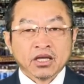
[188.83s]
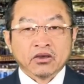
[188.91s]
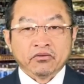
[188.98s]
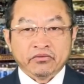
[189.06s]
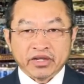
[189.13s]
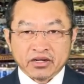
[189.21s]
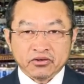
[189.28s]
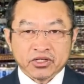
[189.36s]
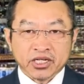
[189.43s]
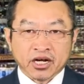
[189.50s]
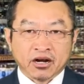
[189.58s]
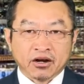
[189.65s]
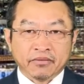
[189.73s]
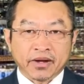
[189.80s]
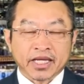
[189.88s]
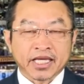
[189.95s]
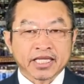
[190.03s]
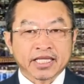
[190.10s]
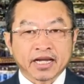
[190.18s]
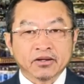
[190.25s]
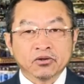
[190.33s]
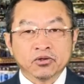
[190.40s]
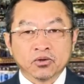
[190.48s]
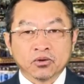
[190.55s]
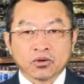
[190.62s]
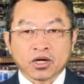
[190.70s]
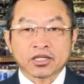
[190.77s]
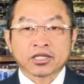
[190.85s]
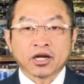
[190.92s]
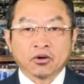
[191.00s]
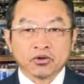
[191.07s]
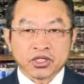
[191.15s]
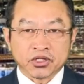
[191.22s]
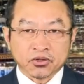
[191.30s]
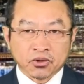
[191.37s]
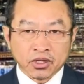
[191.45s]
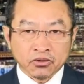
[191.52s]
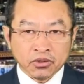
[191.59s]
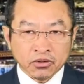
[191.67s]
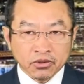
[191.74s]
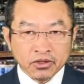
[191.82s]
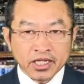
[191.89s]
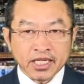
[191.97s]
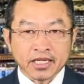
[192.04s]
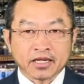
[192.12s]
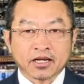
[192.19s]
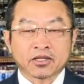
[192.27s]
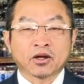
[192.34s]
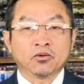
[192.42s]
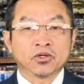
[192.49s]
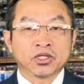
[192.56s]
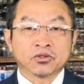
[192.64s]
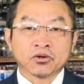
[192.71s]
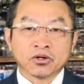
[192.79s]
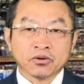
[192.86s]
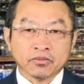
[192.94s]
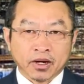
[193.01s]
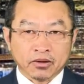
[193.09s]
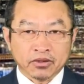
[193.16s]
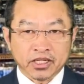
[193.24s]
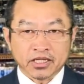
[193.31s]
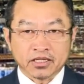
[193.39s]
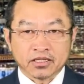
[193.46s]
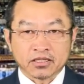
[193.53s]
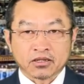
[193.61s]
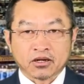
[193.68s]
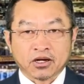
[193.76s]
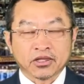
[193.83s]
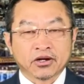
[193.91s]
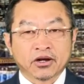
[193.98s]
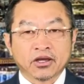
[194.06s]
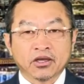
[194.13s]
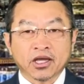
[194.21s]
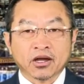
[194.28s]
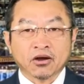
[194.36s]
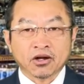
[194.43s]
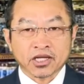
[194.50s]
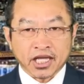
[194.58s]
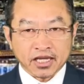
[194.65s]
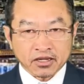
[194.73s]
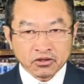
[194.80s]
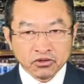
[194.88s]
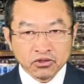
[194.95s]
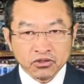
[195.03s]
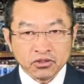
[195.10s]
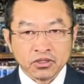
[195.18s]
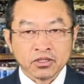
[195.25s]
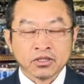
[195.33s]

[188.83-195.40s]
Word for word: vì lúc xưa hờ mà khi chẳng rú rú có chậu chỉ chùa lúc nô lúc thì có chậu chỉ chùa lúc mong li họ nói vậy họ kể cứ